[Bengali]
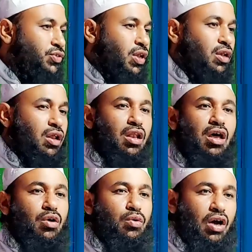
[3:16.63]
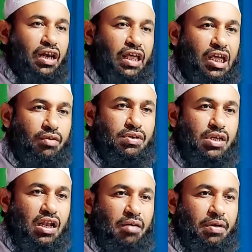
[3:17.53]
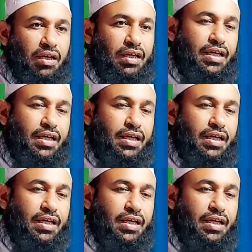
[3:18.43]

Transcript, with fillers: সাল্লাহ আলিহি ওসাল্লামে